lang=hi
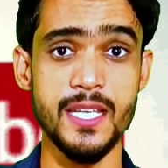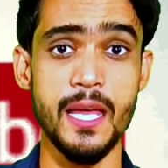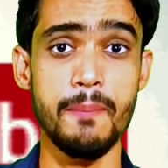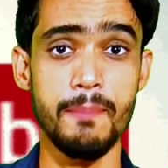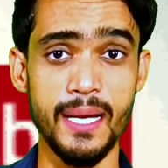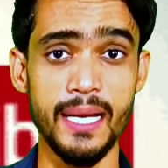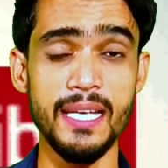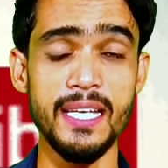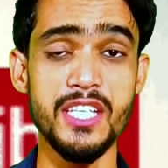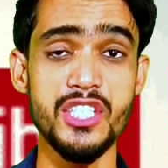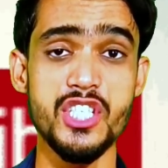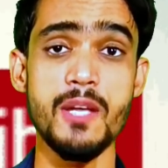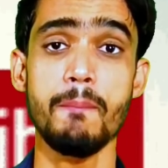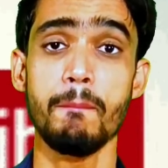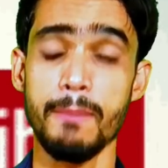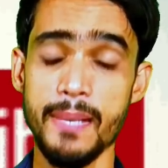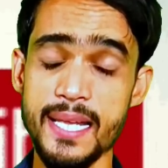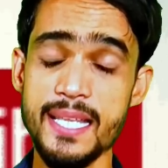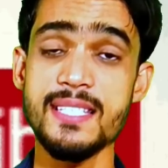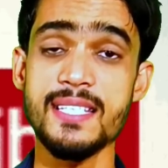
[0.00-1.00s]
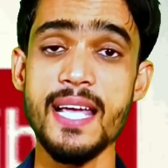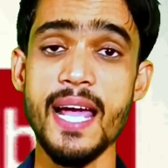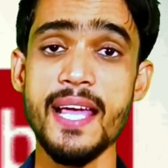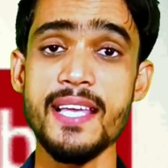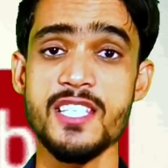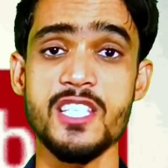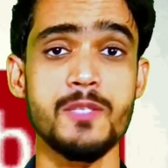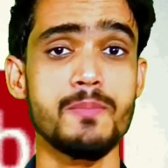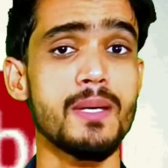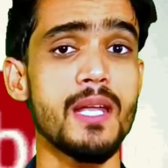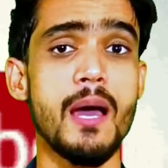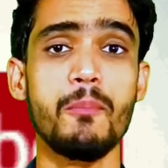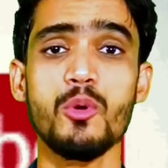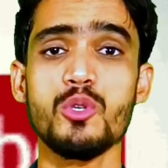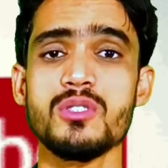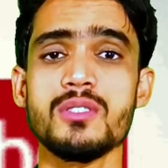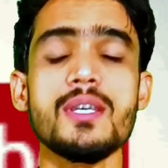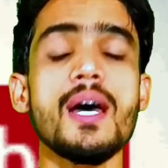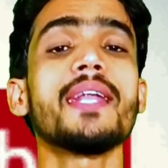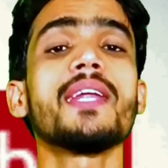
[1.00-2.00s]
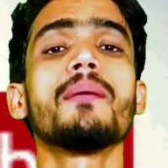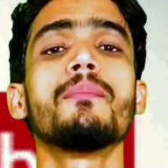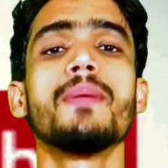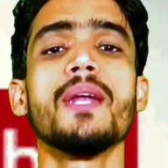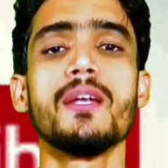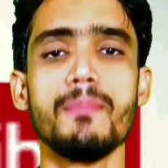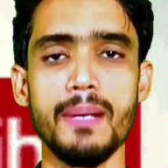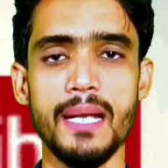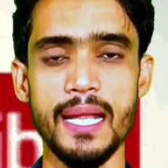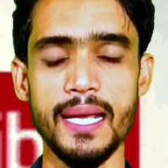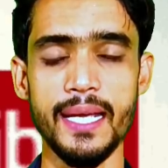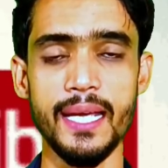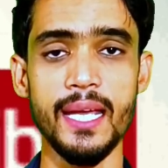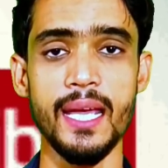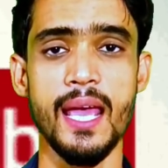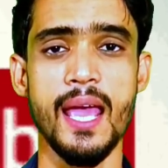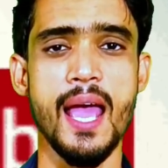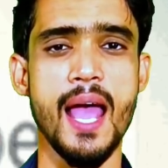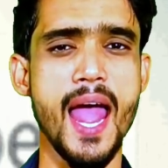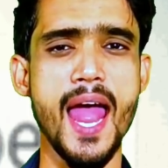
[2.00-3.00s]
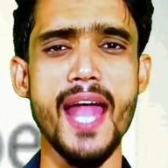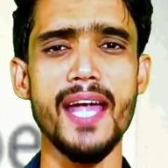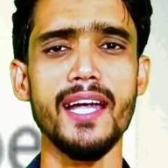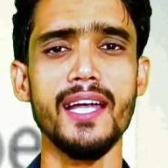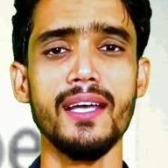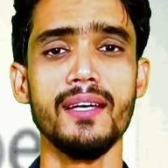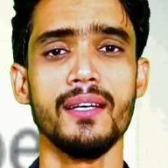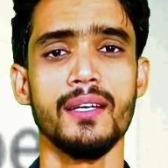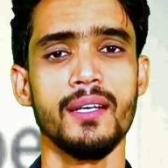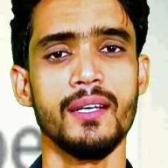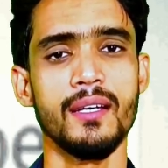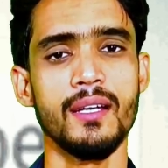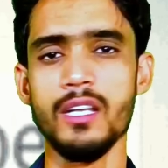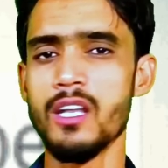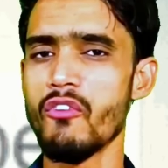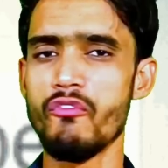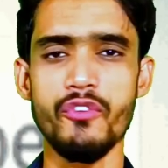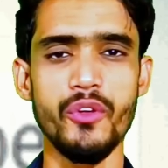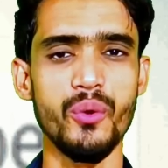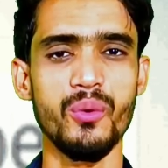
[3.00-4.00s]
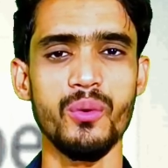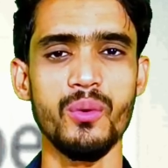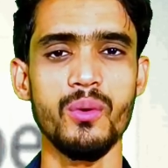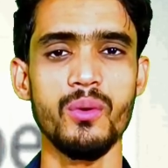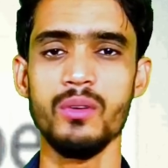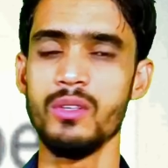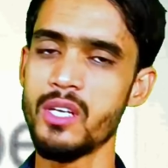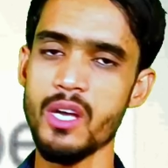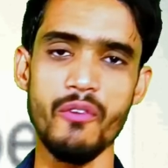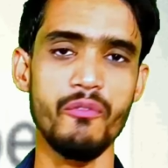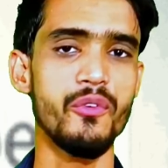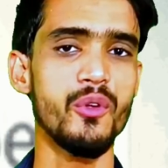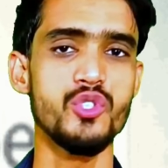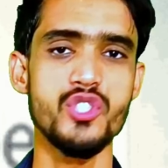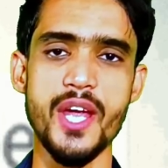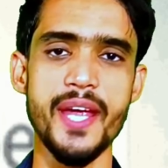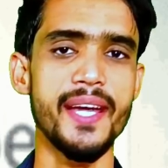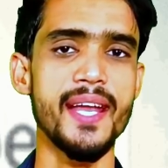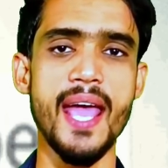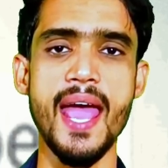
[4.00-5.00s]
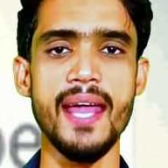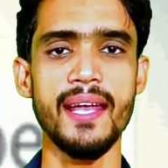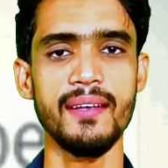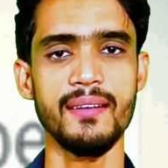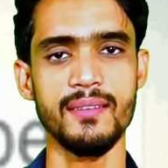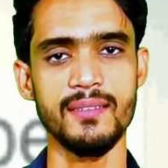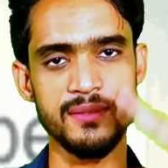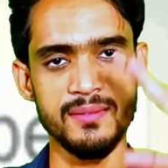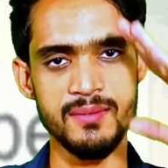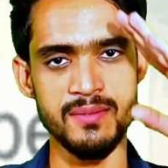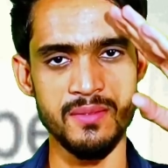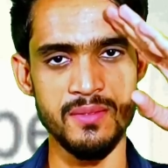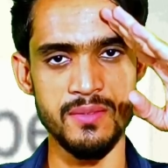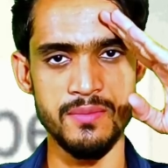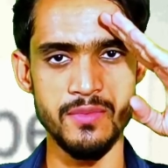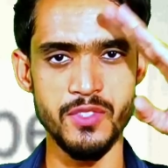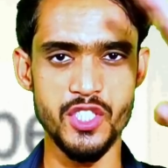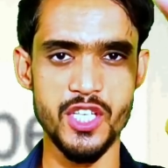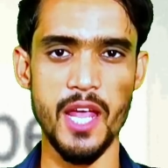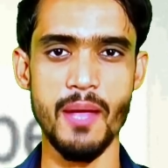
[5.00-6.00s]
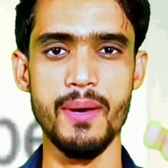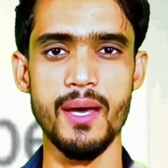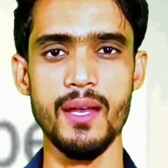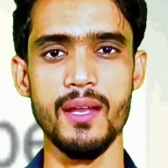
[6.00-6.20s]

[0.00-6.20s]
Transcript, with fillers: सब्सक्राइब कर लीजिए प्लीज़ गाइज इस पर आपको सारी अपडेट मिलेगी एंड लव यू लव यू जय एंड जय